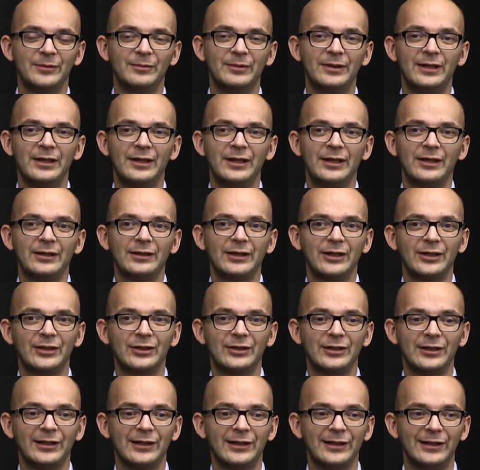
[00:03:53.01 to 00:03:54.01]
Y, y,
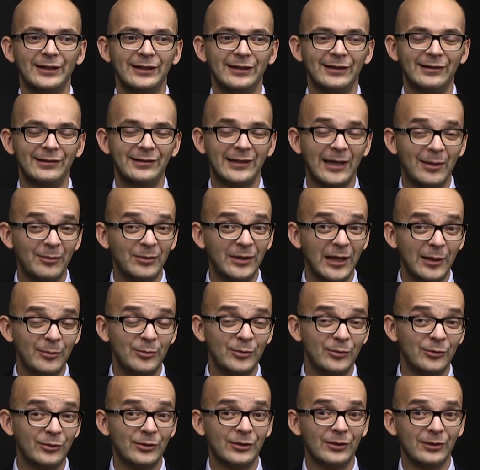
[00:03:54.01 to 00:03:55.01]
Także sam
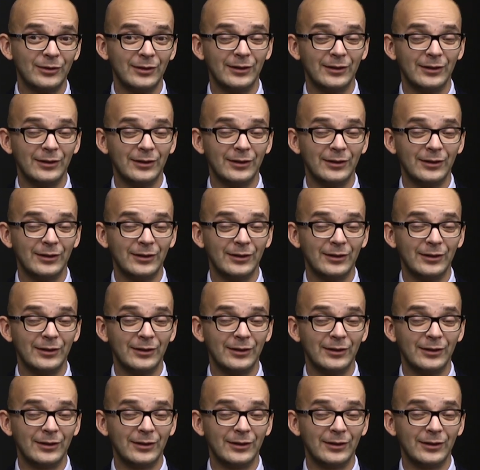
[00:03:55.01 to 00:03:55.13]
debiut,